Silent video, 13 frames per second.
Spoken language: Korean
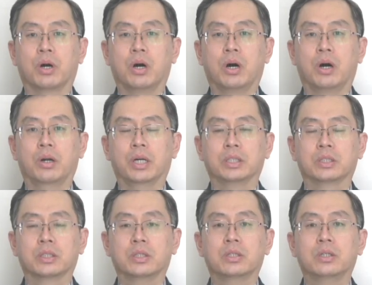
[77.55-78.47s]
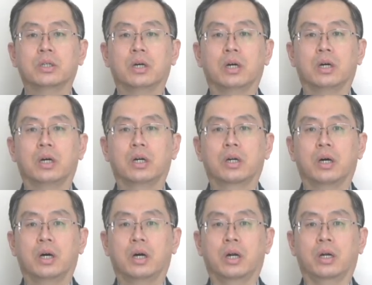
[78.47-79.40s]
r 해서
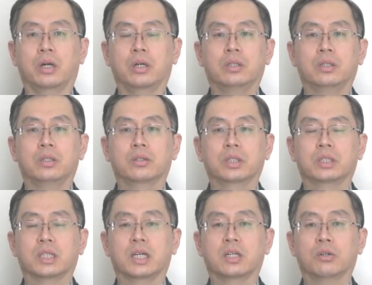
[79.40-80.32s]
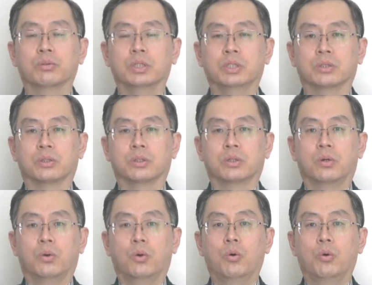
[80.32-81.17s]
rr, 이렇게 잘 어울리죠.